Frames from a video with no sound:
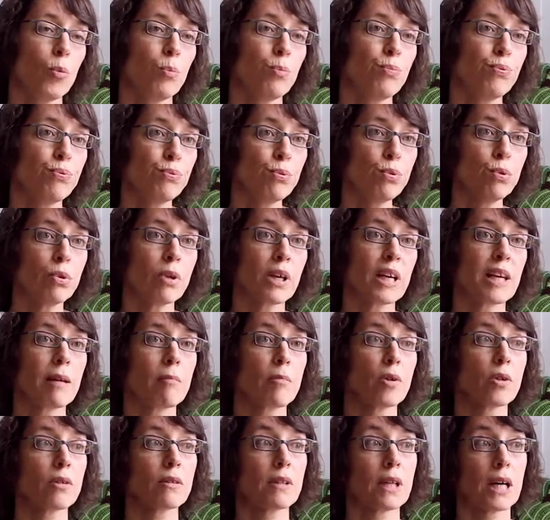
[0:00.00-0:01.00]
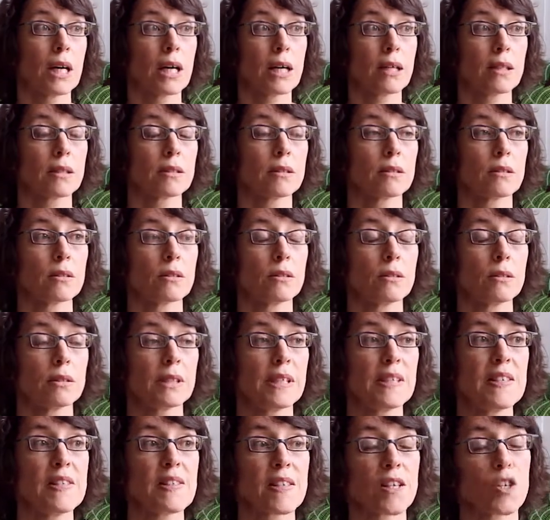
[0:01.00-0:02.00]
pour les mandats
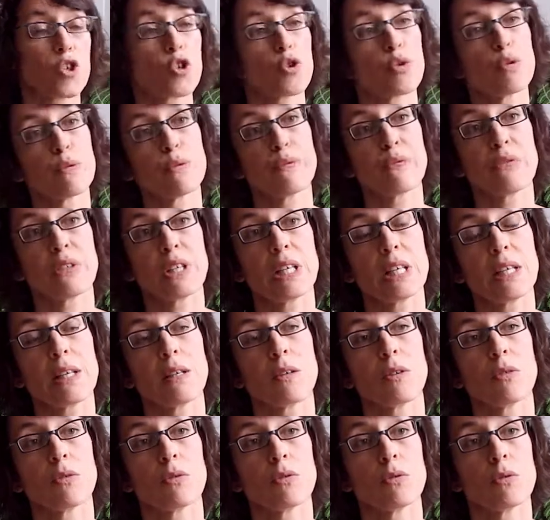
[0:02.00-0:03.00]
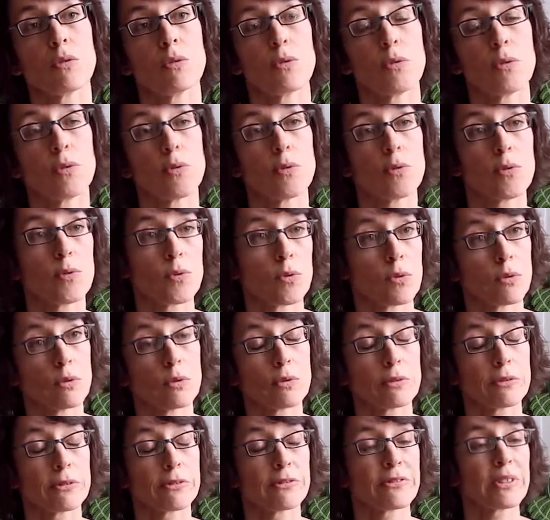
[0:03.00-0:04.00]
qui s'achevaient
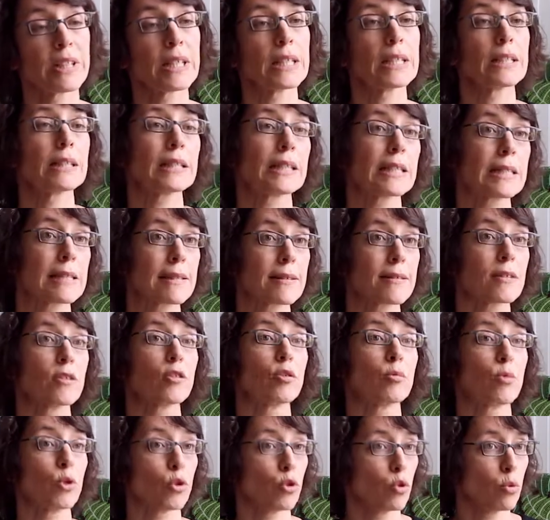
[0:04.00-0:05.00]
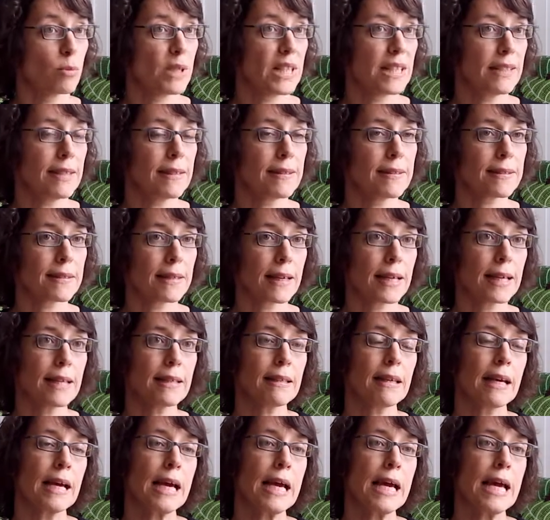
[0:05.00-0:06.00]
fin décembre 2017,
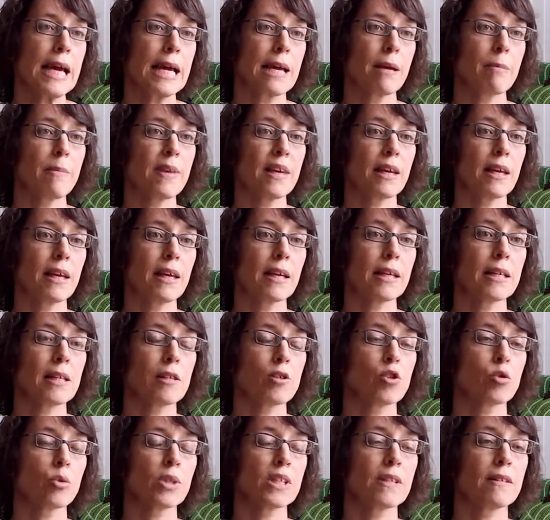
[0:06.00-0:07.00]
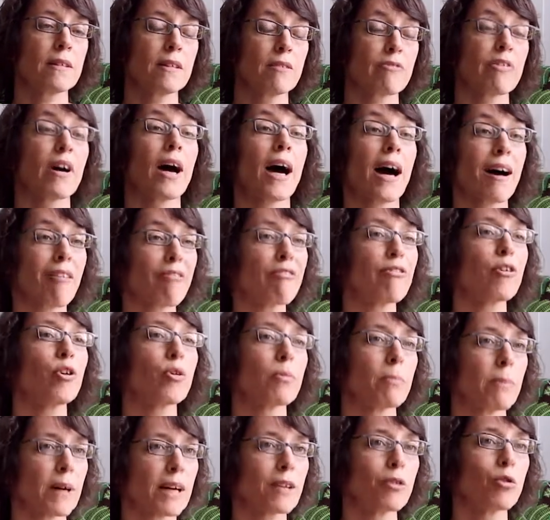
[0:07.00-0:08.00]
et eh bien là, ils ont été, enfin avant,
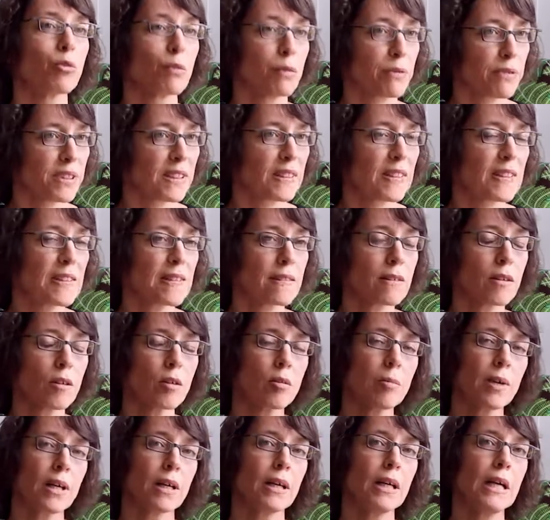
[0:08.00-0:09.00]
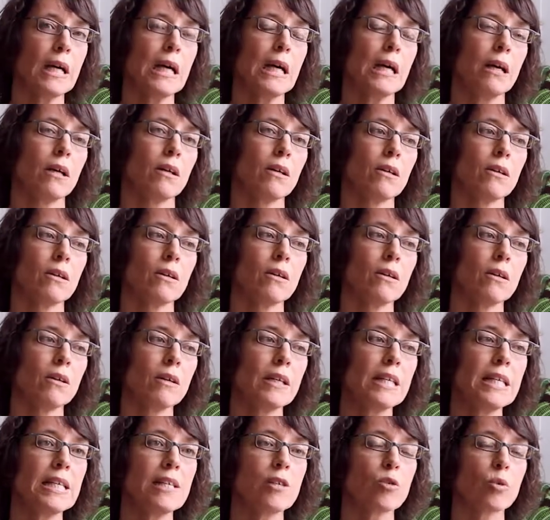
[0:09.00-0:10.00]
pardon, fin décembre, euh,
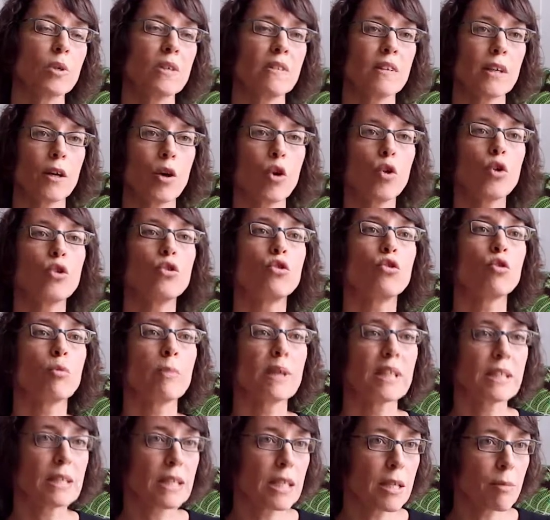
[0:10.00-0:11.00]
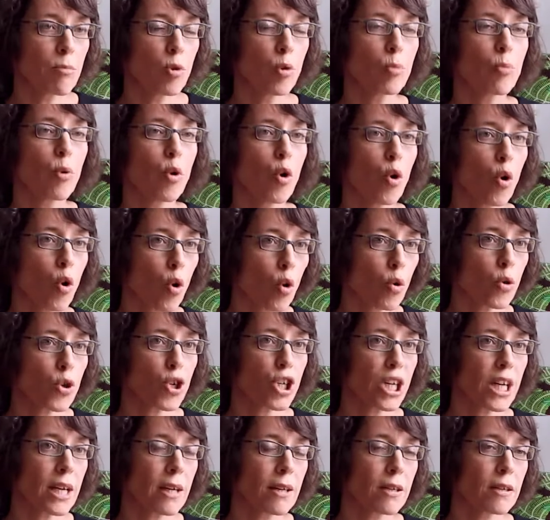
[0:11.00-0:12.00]
ils ont été automatiquement
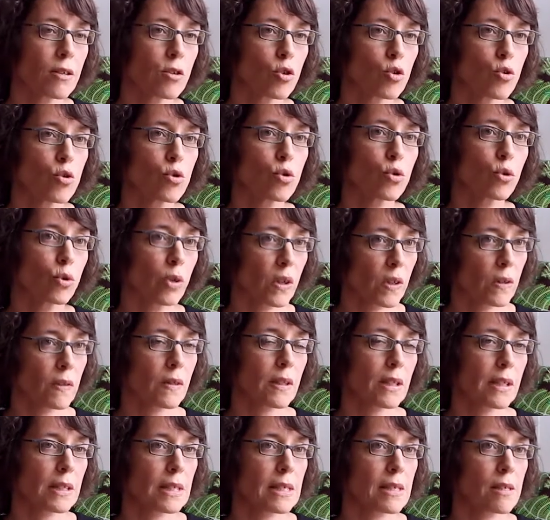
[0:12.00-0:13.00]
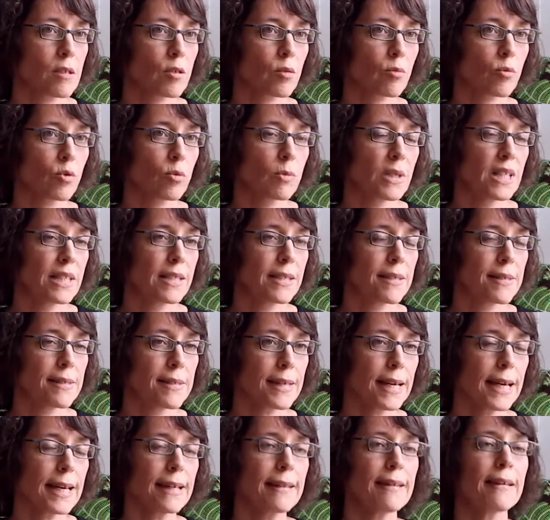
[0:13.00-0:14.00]
prorogés jusqu'au 31 décembre
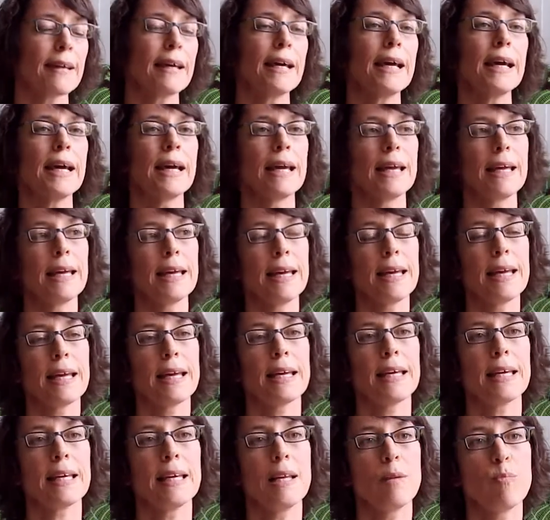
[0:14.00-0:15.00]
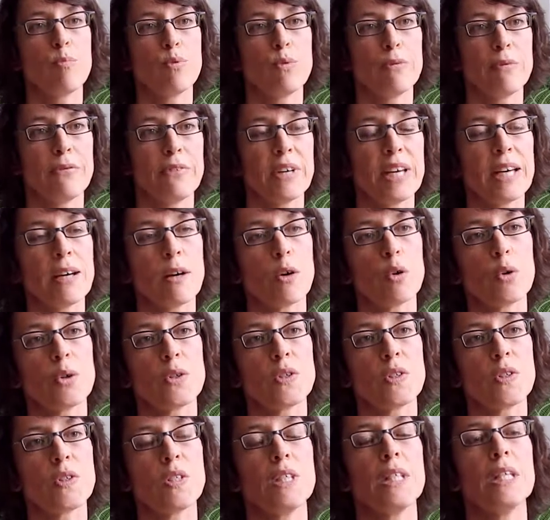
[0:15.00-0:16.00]
2017 et ils pouvaient
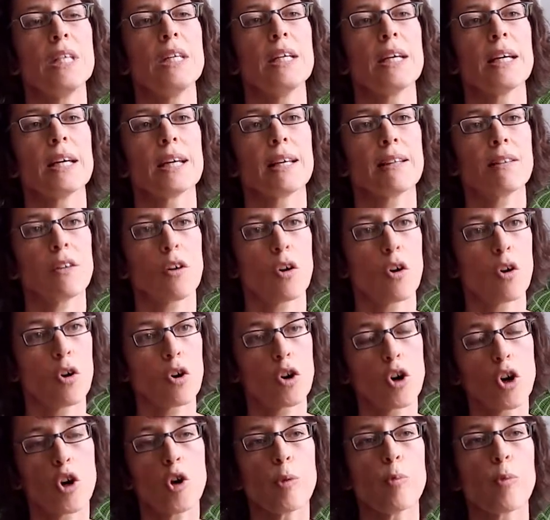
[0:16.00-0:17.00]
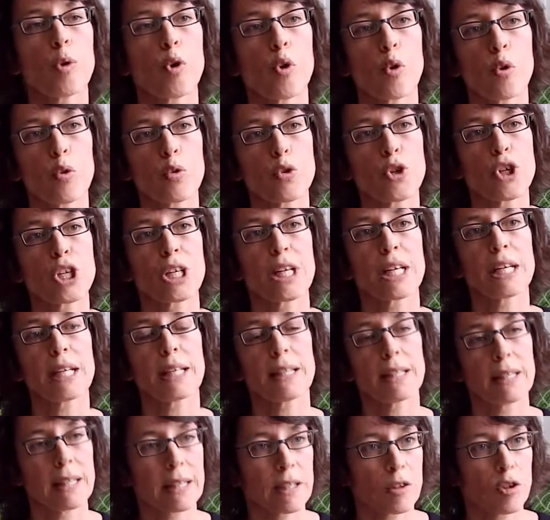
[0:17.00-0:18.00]
aussi être encore prorogés
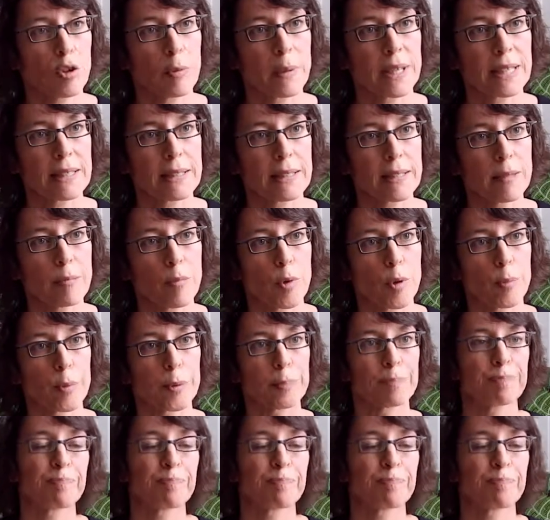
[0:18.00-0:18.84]
d'un an maximum.